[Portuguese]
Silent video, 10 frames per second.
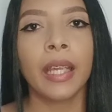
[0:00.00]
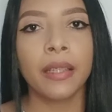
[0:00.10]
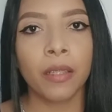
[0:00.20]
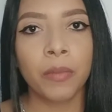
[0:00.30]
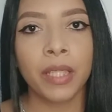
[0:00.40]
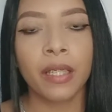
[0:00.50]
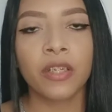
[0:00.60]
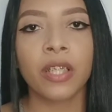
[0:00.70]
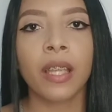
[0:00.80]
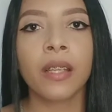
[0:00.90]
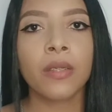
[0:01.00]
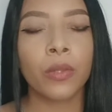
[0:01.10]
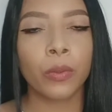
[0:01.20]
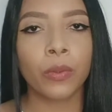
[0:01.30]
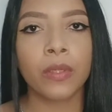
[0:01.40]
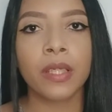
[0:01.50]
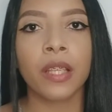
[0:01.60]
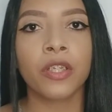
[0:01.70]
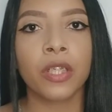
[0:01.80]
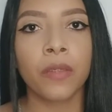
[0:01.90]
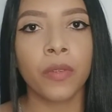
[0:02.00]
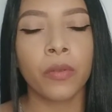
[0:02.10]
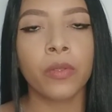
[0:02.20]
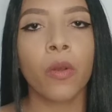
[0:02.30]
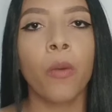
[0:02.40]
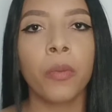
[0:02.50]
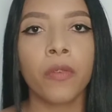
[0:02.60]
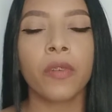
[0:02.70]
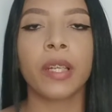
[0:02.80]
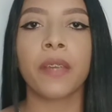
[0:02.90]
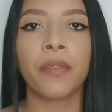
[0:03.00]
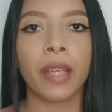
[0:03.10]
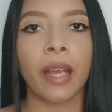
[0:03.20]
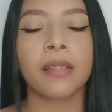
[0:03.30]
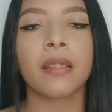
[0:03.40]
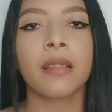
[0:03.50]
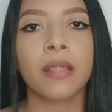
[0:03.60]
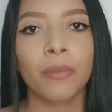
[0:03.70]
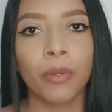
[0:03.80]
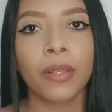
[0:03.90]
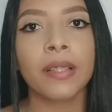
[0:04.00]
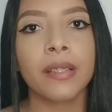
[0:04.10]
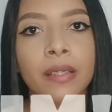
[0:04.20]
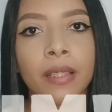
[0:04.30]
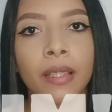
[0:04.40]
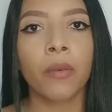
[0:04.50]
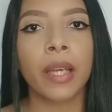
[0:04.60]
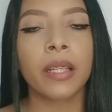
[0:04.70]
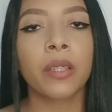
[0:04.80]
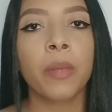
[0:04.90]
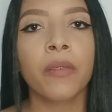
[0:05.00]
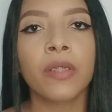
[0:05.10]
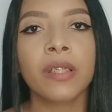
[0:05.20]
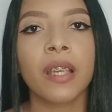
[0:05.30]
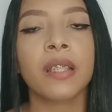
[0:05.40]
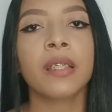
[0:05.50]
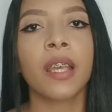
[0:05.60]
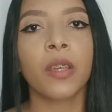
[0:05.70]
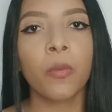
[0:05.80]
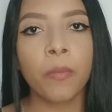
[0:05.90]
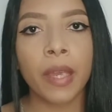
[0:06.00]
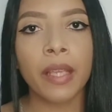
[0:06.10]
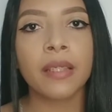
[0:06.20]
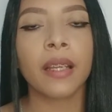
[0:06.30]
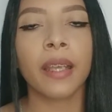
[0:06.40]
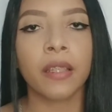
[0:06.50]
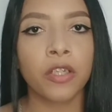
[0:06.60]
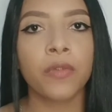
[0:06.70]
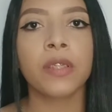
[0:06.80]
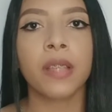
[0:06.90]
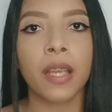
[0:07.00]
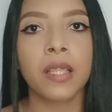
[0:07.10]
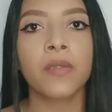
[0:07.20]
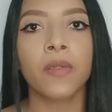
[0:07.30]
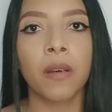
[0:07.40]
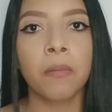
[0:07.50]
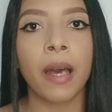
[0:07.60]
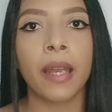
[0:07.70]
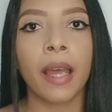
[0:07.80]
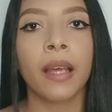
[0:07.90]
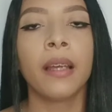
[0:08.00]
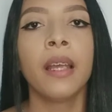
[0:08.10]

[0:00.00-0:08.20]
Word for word: Então, meninas, já tem estudos científicos comprovando a eficácia da cebola sim. Eu garanto para vocês que em um mês a queda de vocês vão parar.